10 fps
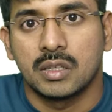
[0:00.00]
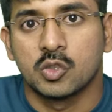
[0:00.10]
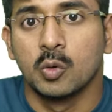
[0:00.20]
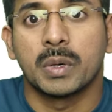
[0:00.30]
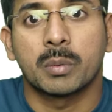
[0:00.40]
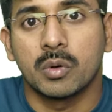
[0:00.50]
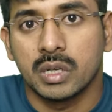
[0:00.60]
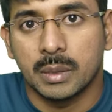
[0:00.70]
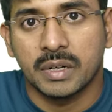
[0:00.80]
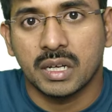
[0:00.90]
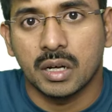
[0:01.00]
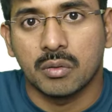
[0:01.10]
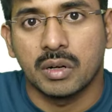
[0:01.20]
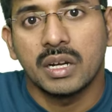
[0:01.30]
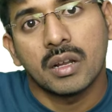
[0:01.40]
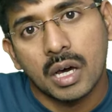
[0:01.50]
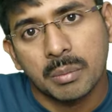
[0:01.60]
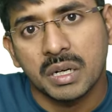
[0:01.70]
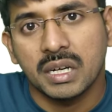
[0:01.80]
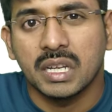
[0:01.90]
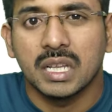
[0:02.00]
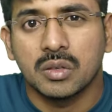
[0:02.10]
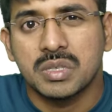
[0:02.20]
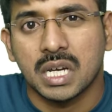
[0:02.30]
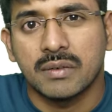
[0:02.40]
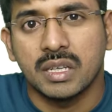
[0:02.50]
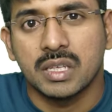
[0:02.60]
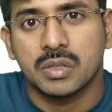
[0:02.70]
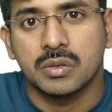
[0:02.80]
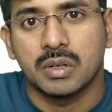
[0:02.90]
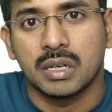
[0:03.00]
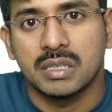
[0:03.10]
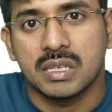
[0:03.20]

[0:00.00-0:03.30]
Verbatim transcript: సూపర్ ప్రోగ్రామర్ కాకుండా నార్మల్గా నేను ఏదో జావా నేర్చుకోవాలి